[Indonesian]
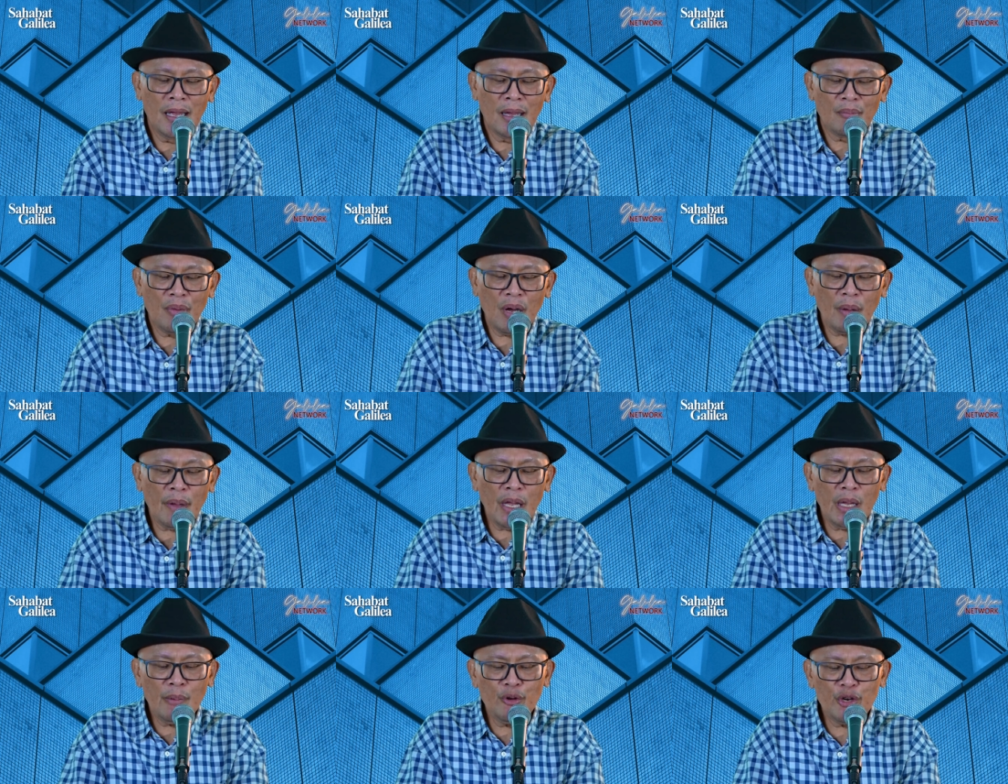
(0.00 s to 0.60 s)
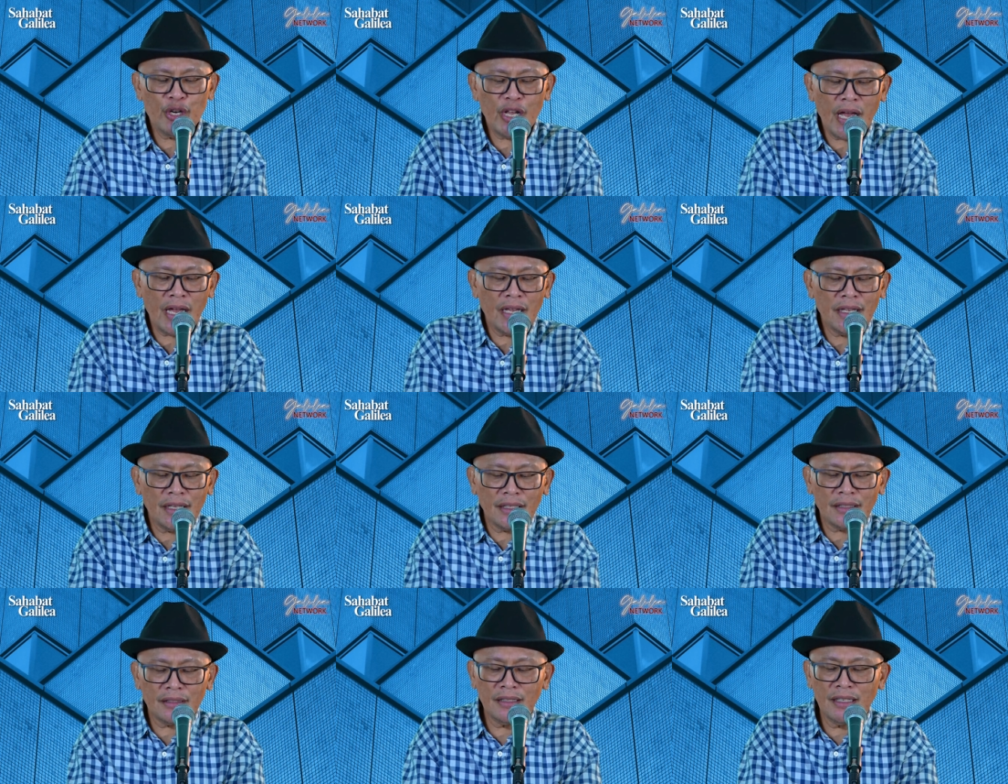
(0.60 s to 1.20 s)
Bapak Ibu di
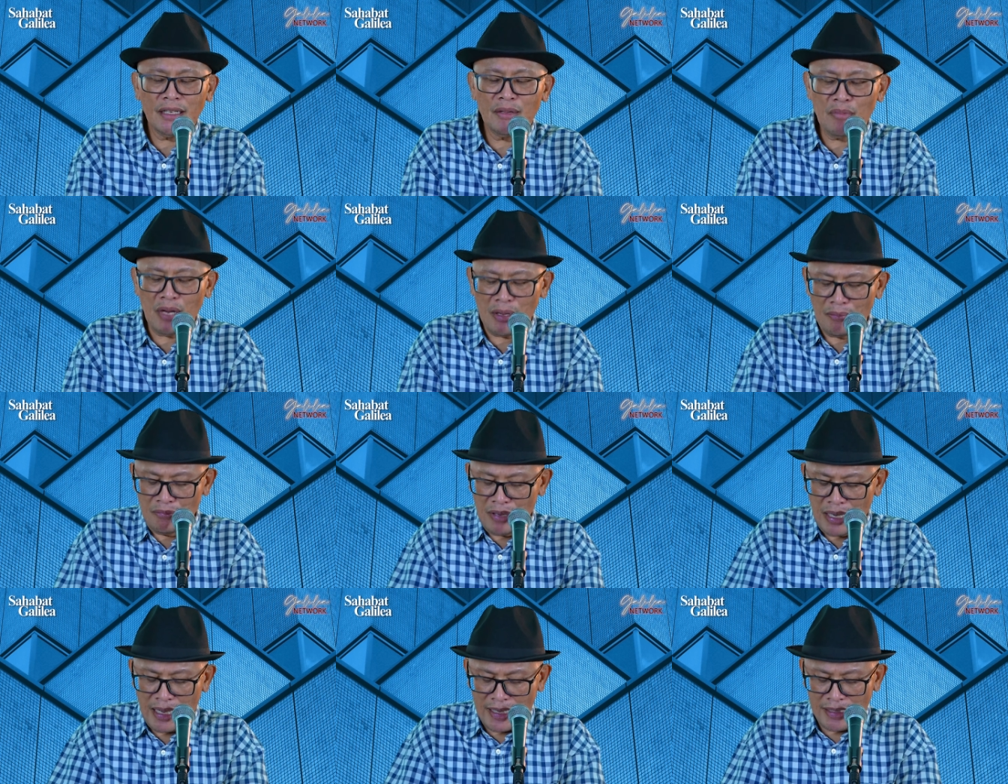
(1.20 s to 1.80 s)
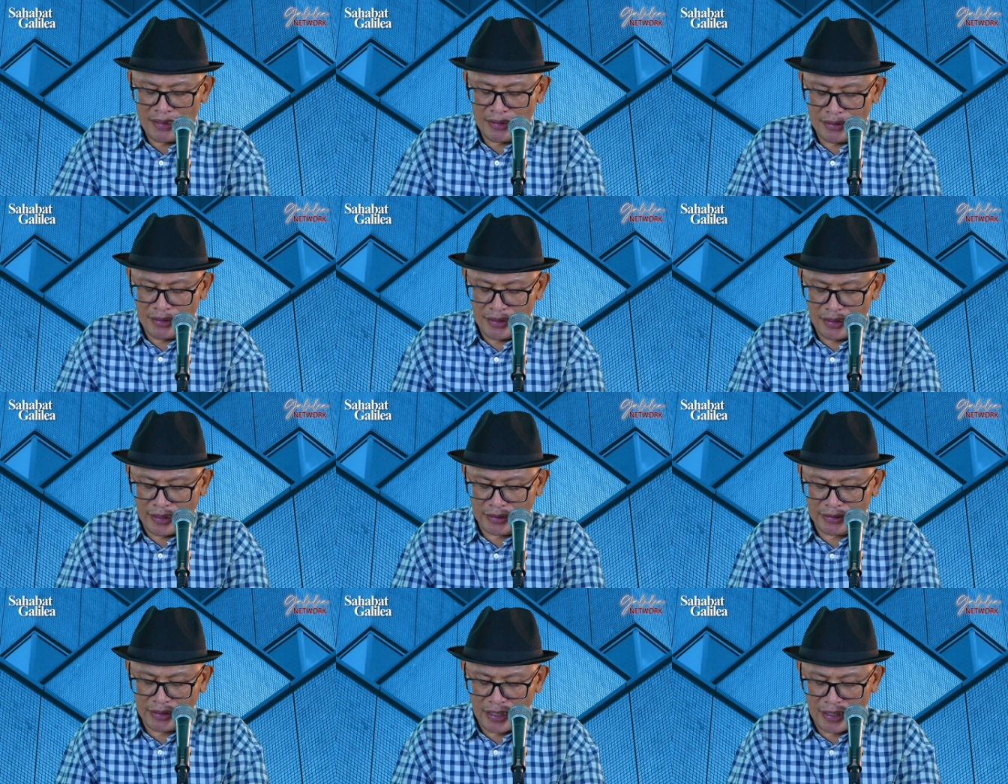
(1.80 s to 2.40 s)
ayat 15
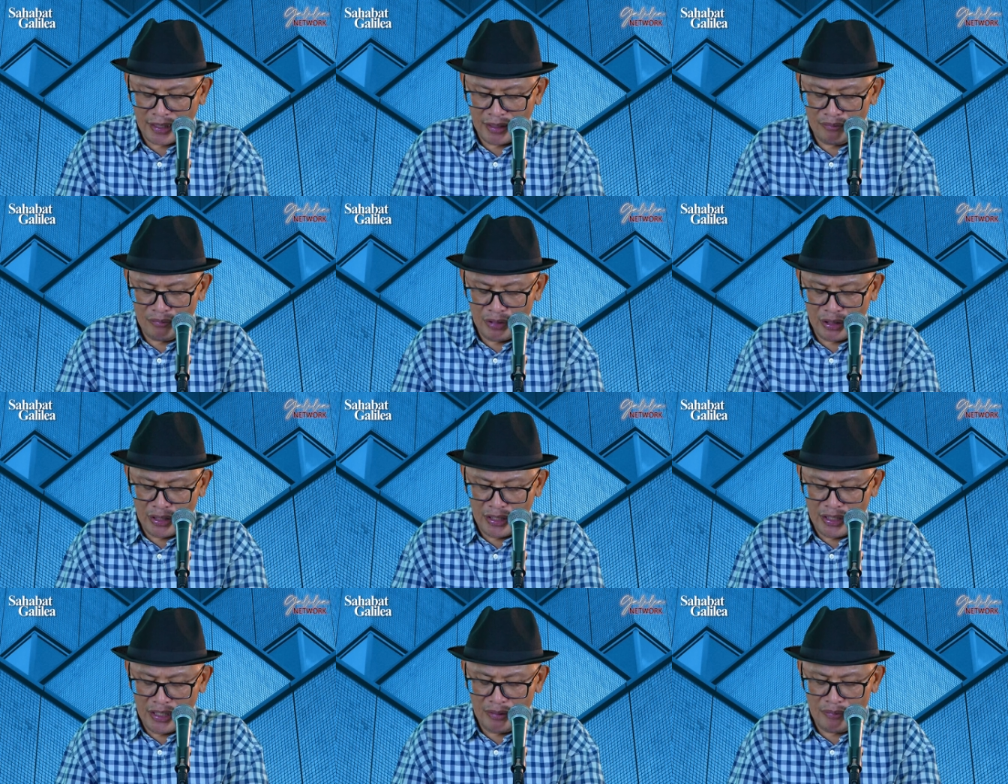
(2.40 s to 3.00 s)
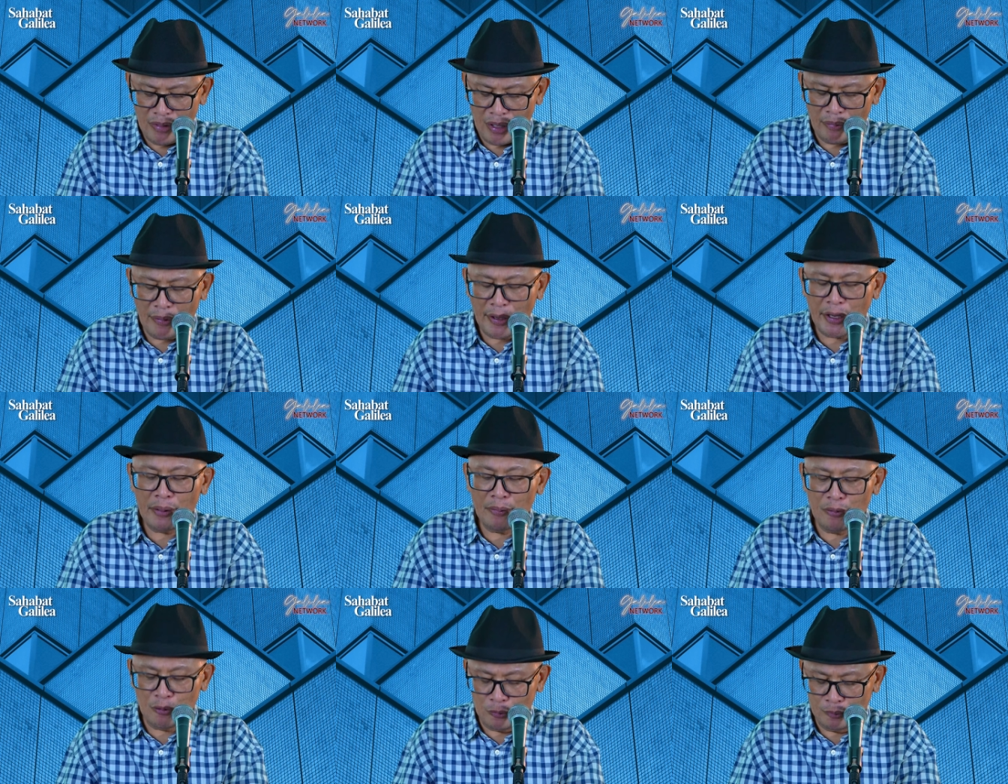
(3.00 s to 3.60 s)
dikatakan begini, Bapak
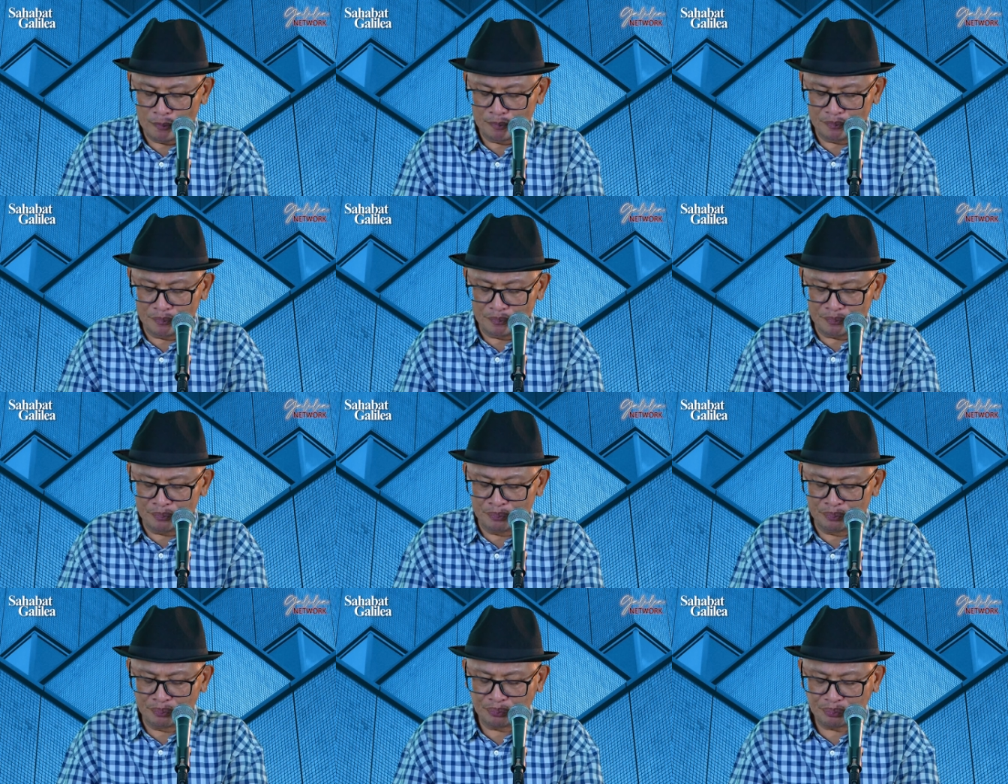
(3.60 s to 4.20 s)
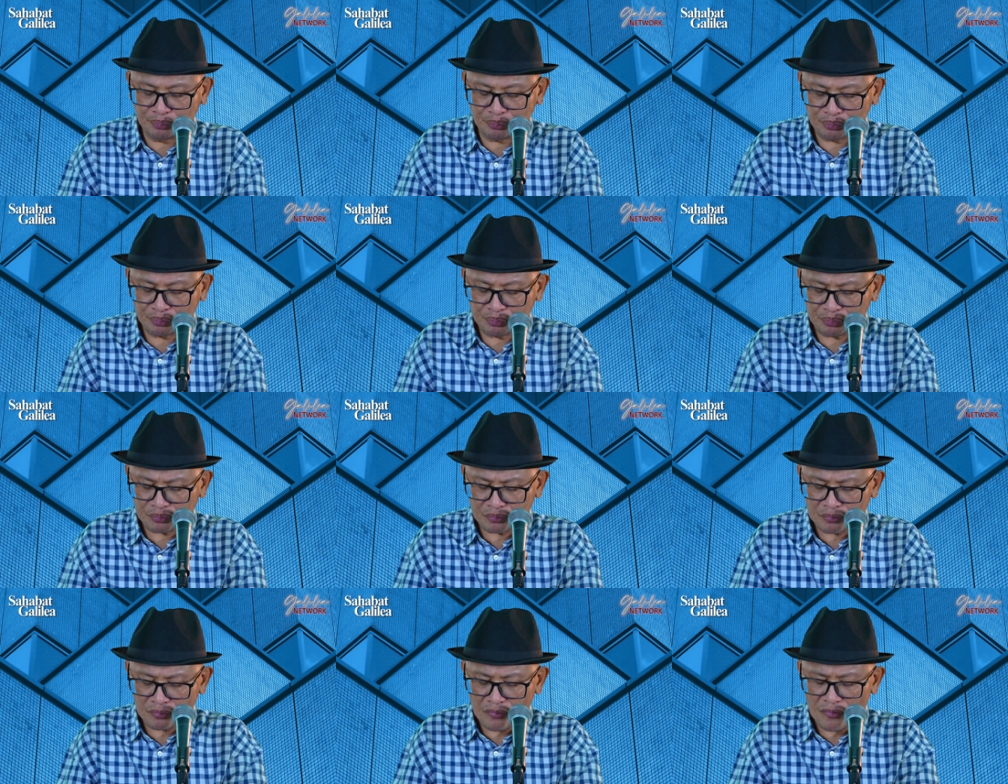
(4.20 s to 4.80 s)
Ibu
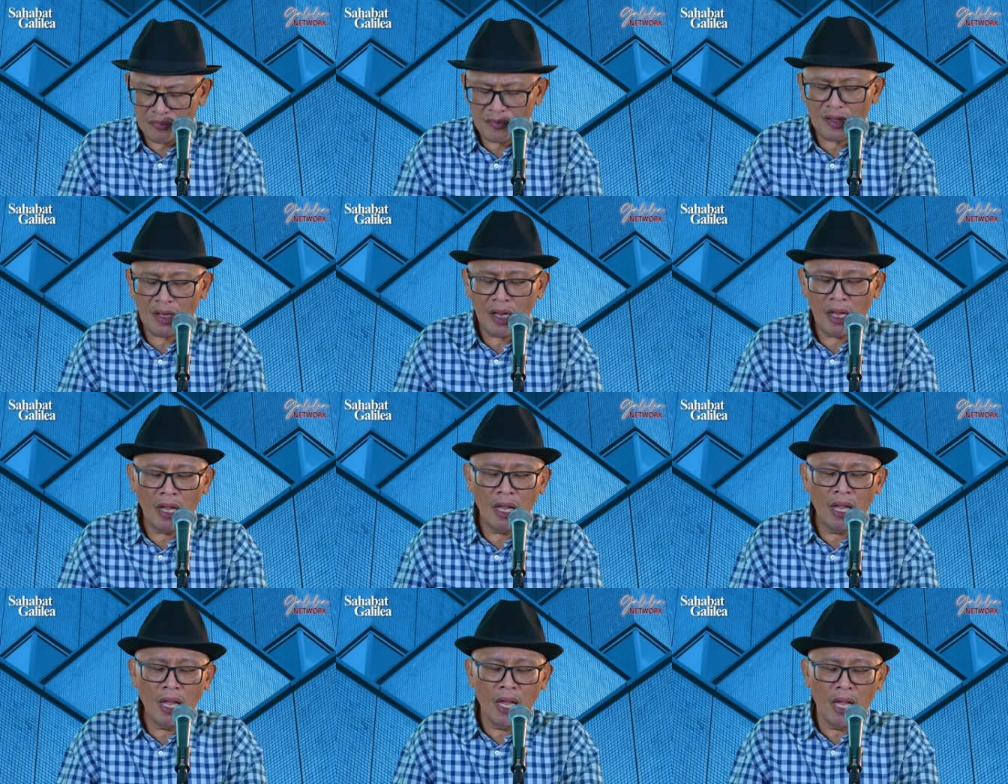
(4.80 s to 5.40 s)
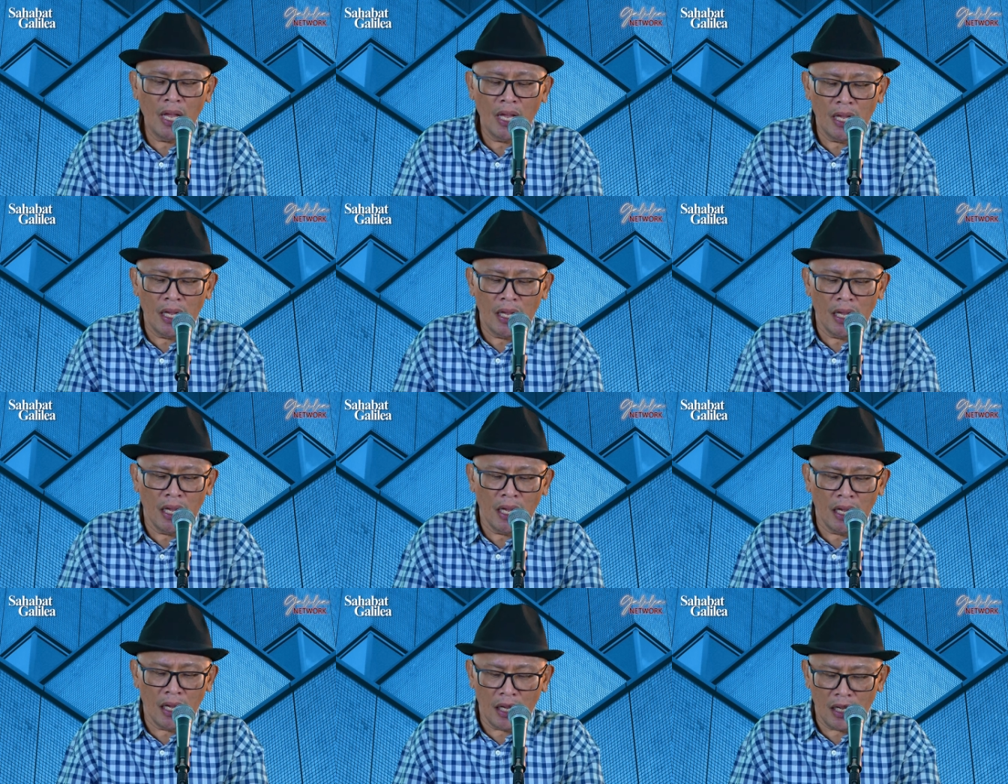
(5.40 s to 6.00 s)

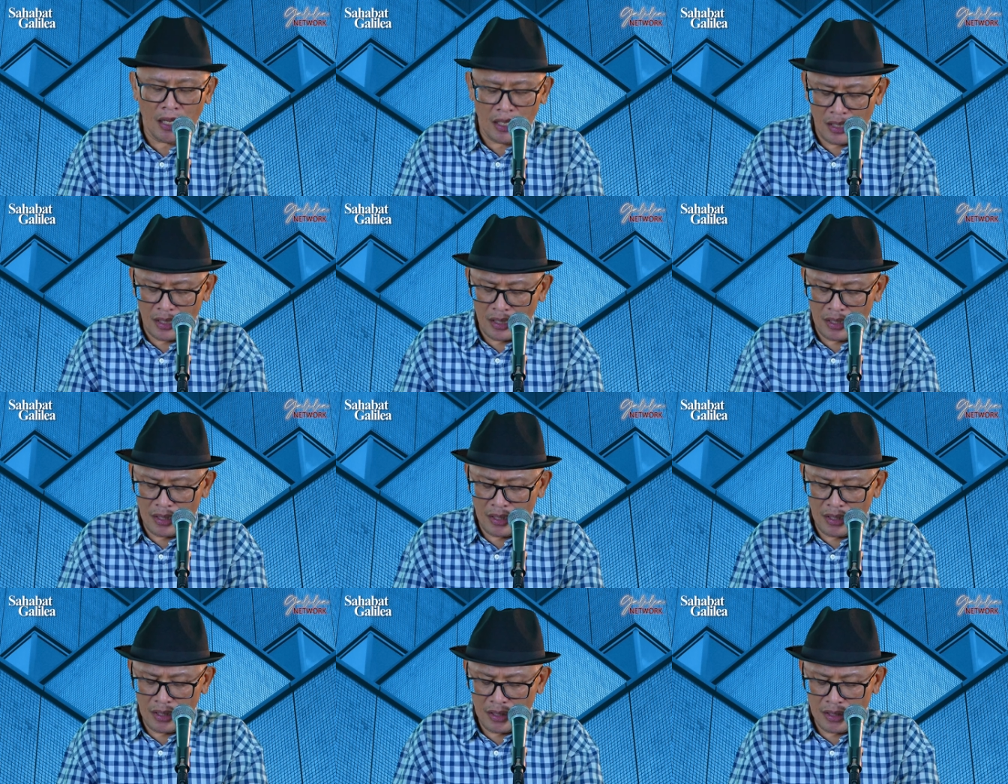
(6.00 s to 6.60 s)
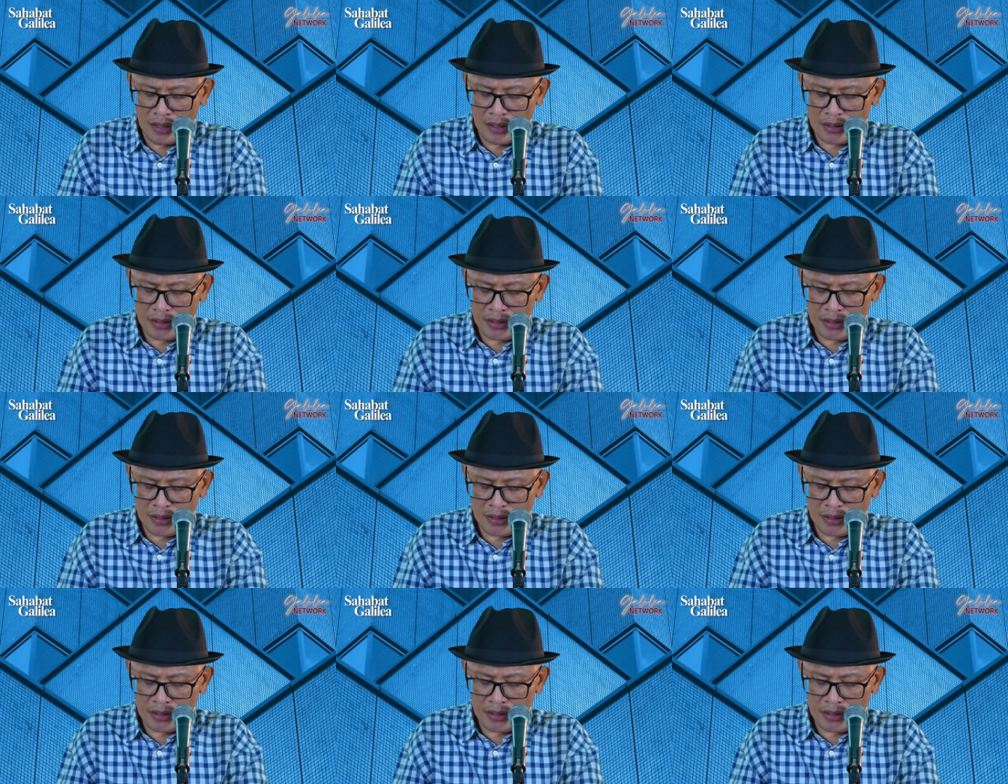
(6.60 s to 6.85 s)
uh,